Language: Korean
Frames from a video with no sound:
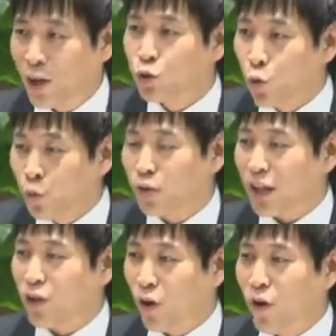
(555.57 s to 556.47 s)
종보다
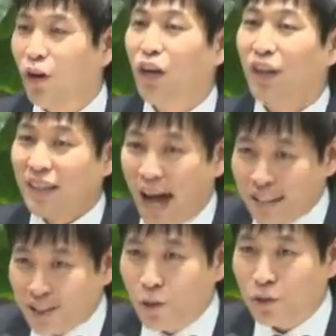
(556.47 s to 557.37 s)
더
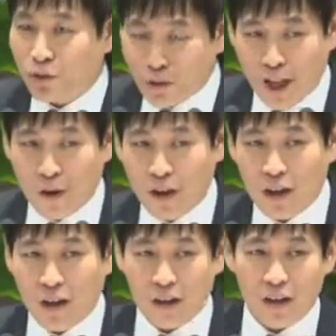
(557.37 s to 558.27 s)
낮은 곳으로
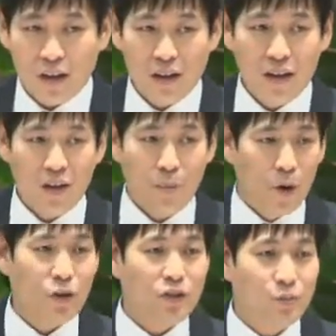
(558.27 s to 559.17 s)
내려가
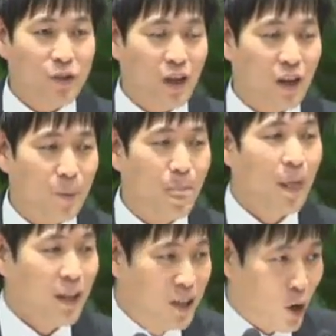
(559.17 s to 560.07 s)
버렸습니다.
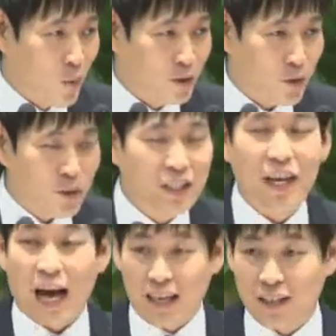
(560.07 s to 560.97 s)
그러면서도 그
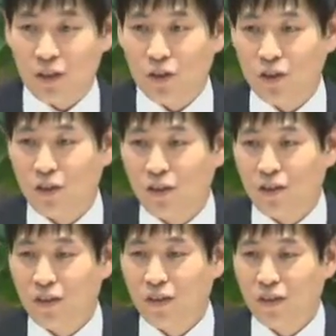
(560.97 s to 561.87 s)
안에서
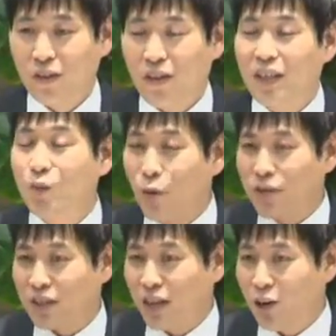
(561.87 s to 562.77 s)
그
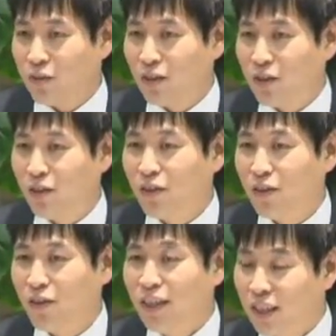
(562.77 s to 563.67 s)
모습
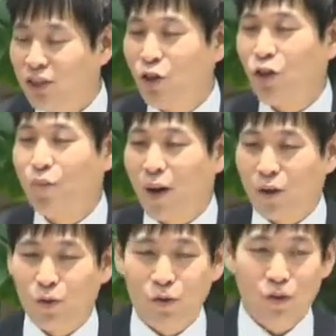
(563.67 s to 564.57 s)
가운데서 인정을
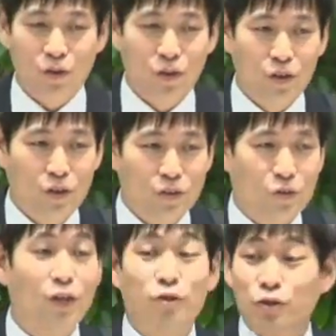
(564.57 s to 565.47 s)
받고
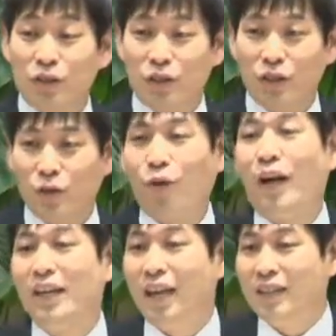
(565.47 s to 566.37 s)
죄수들을
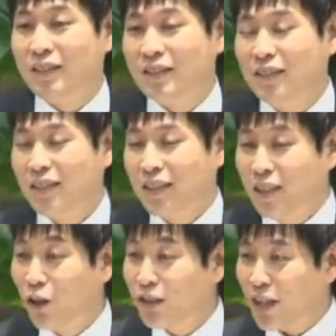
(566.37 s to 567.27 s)
관리하는
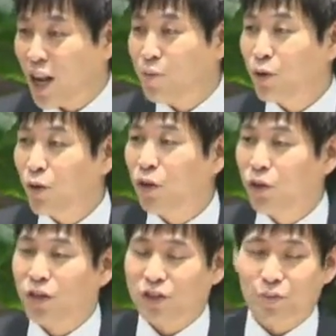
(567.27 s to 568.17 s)
그런 사람이 또한
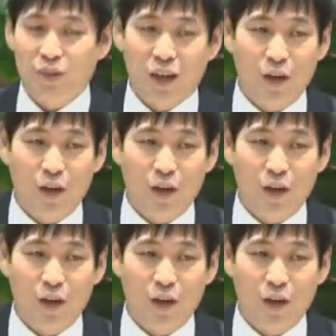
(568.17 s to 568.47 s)
되었습니다.